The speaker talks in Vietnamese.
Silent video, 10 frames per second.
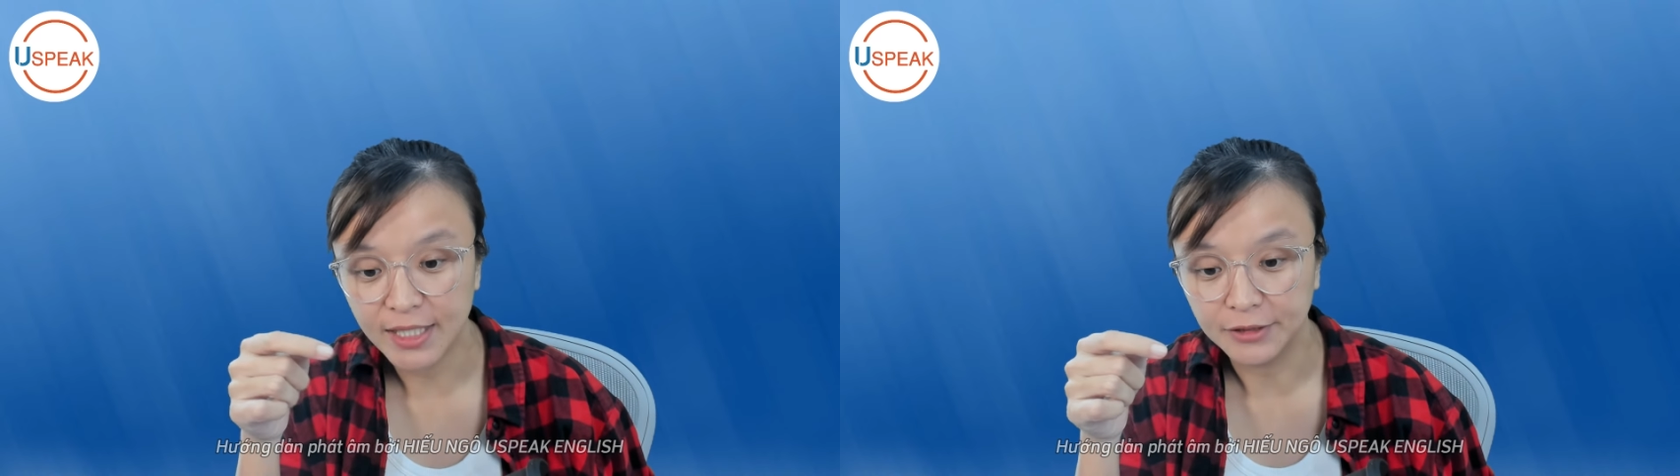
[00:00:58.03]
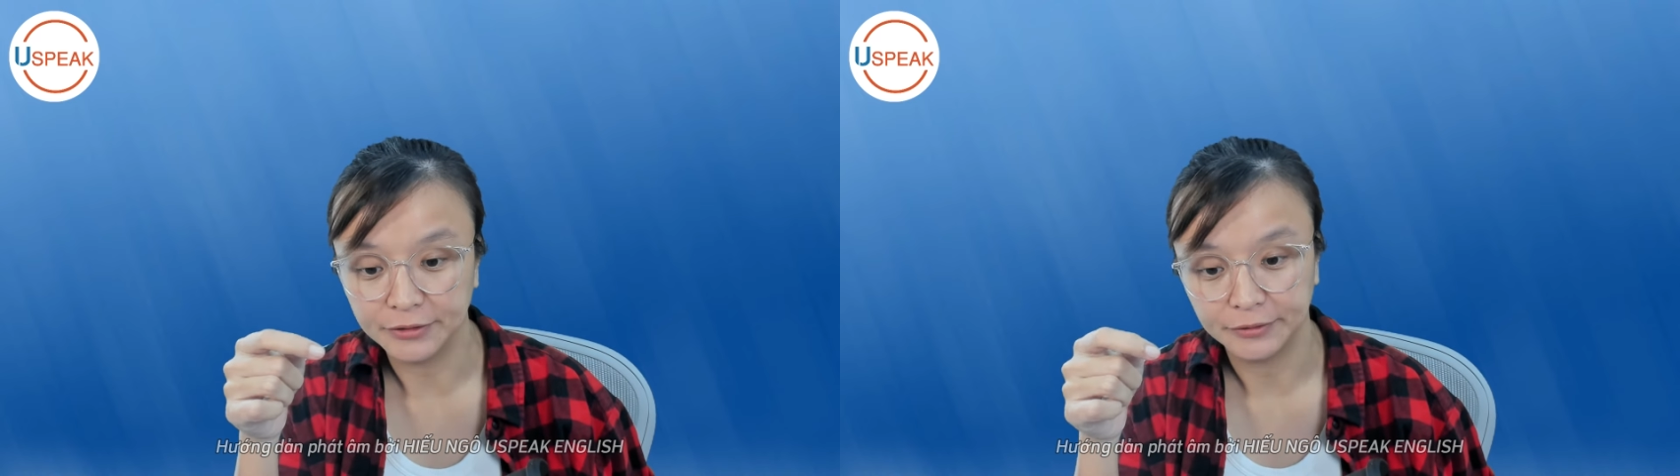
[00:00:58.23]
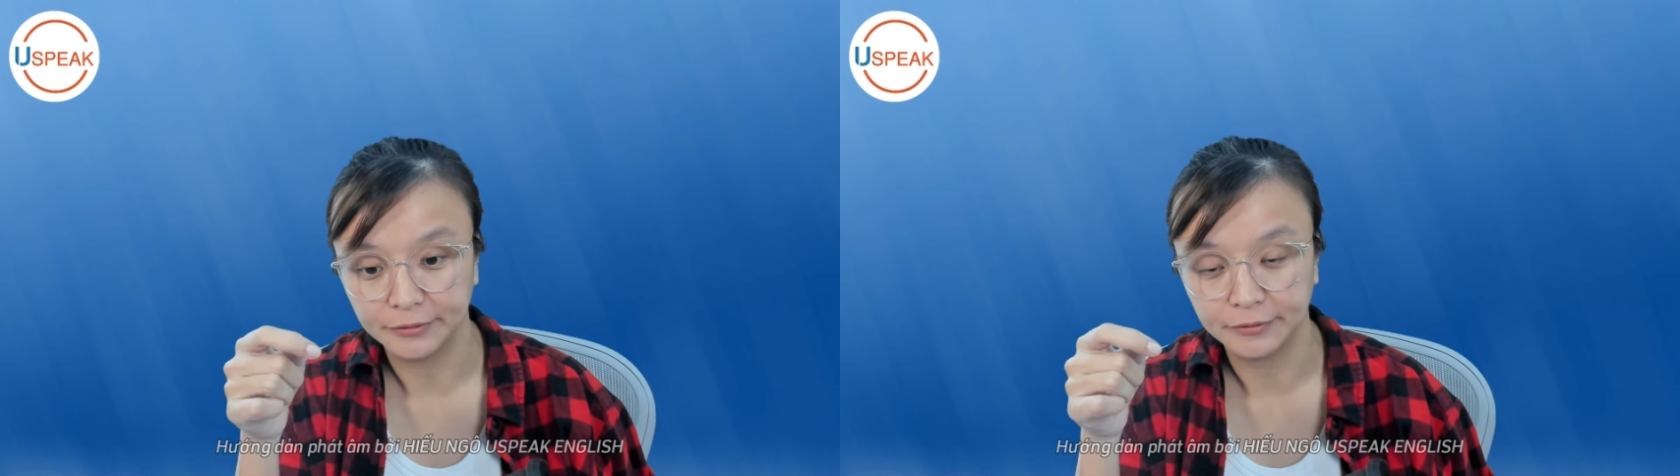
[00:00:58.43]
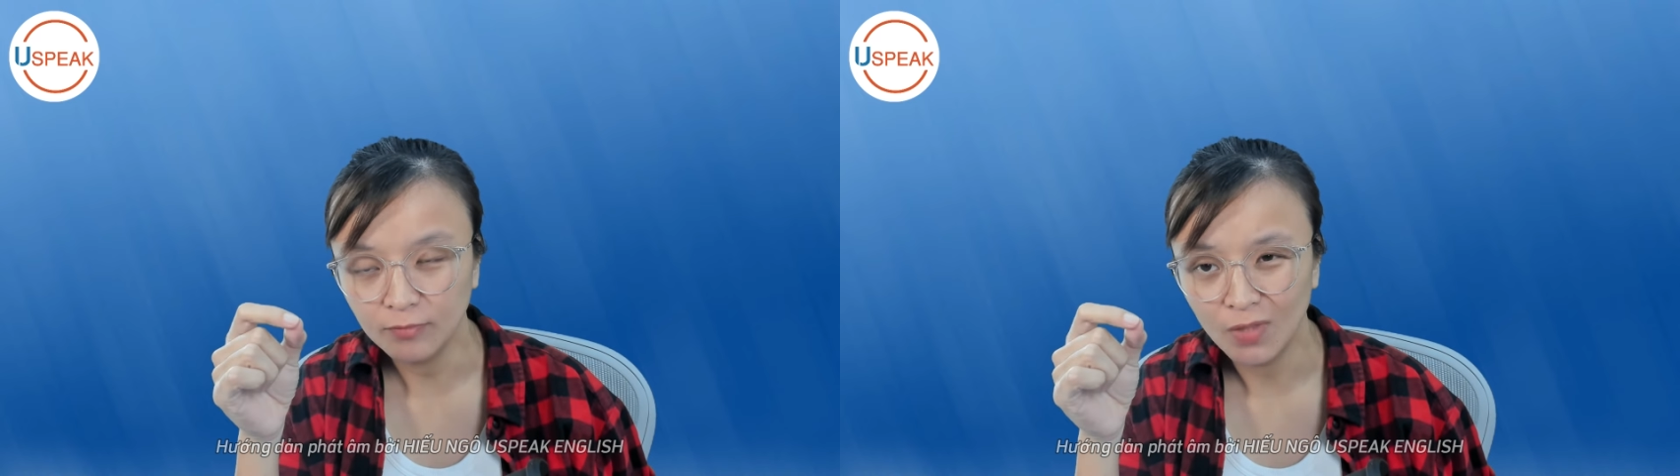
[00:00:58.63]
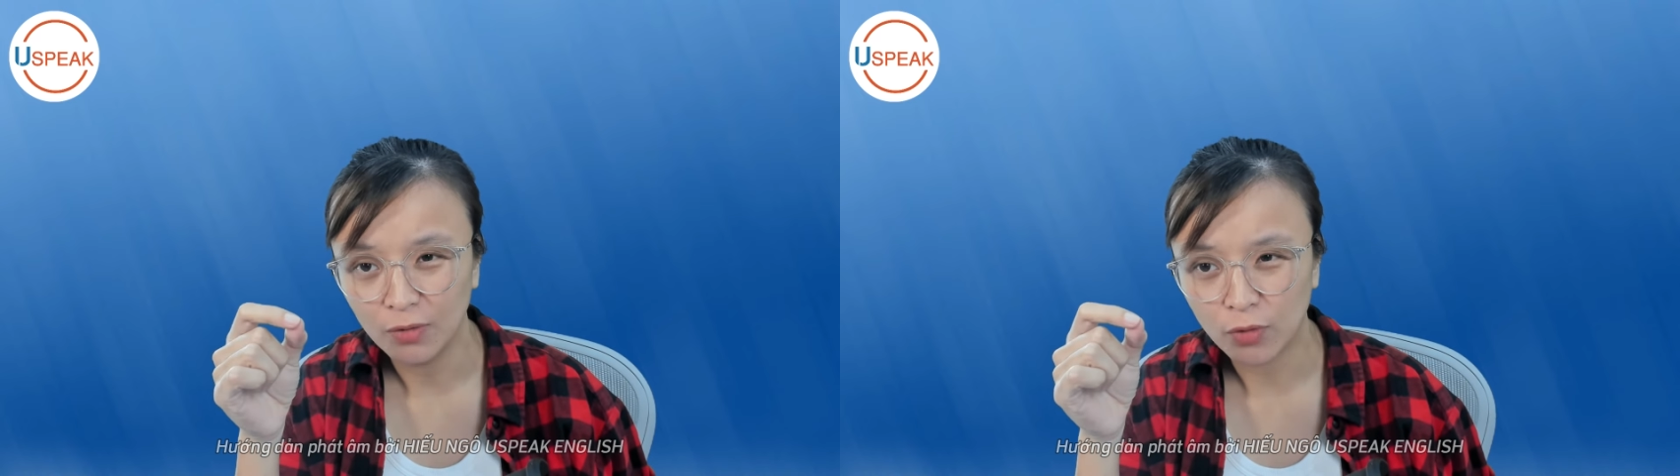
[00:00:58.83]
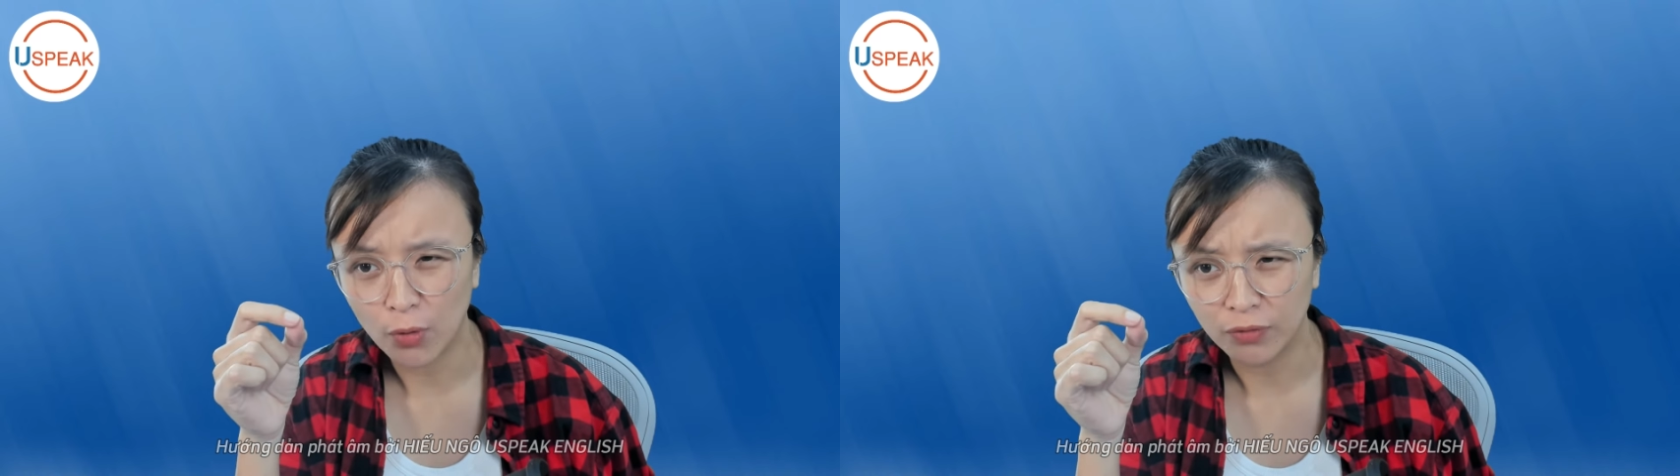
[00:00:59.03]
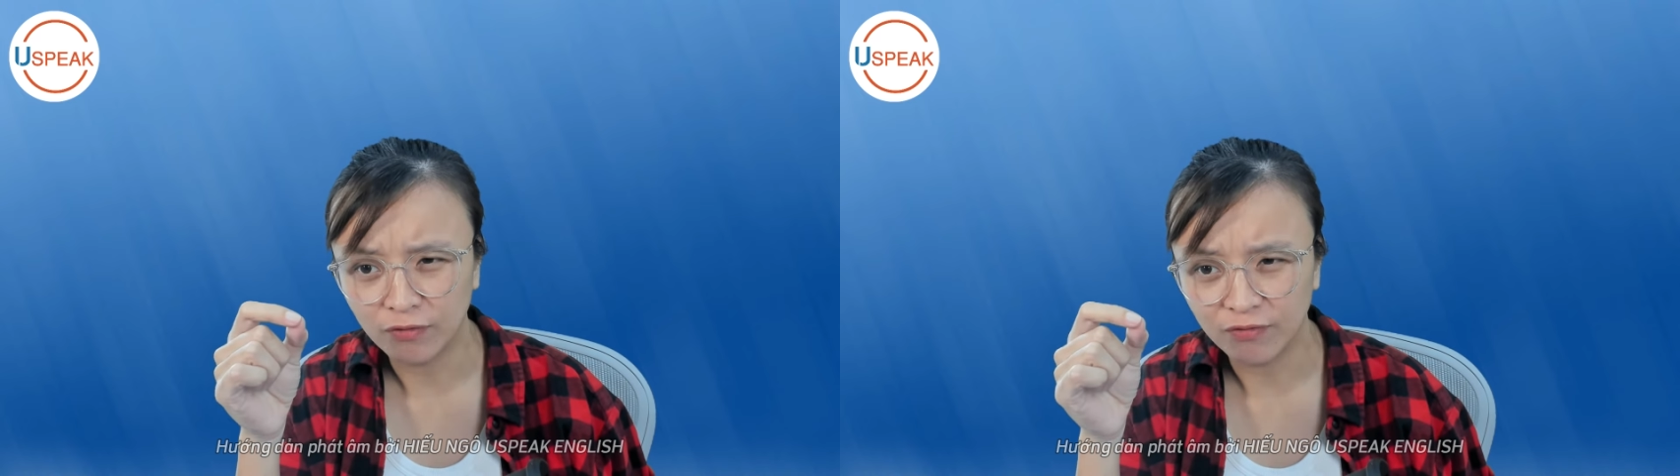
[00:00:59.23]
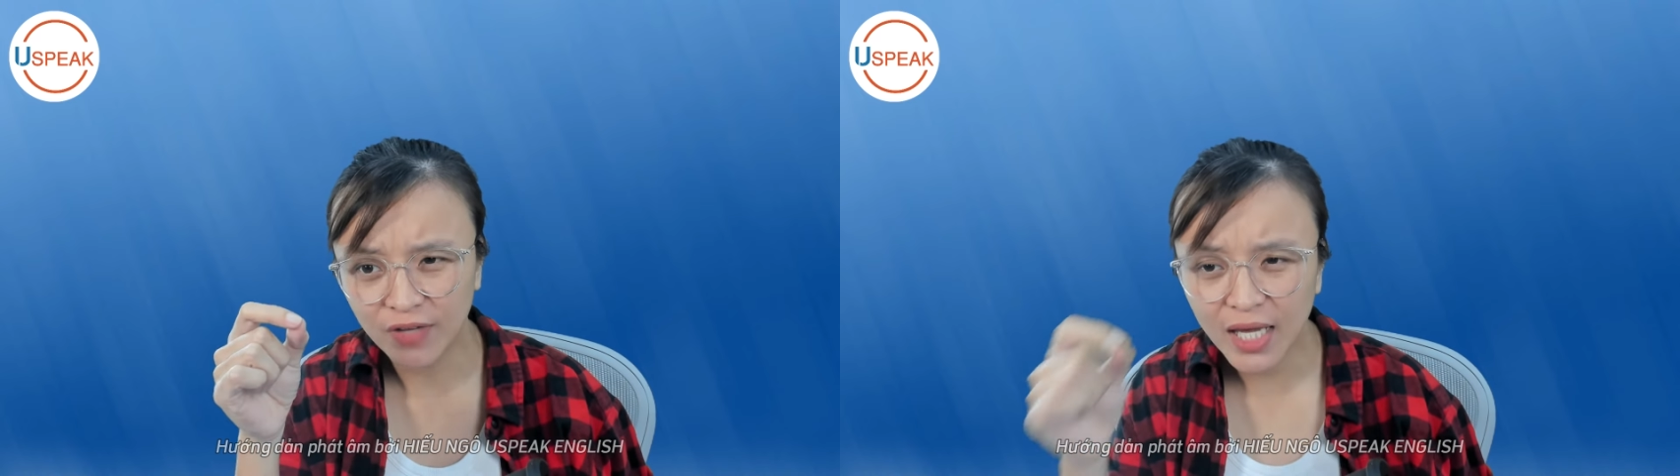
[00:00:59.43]
thì được rồi
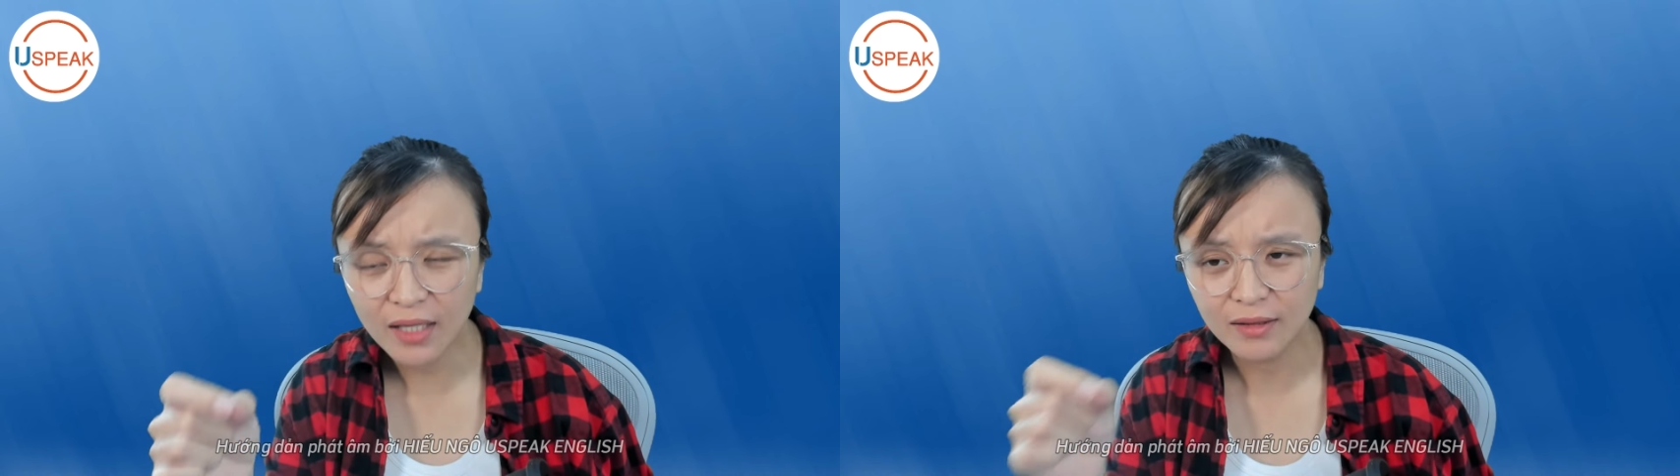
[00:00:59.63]
viết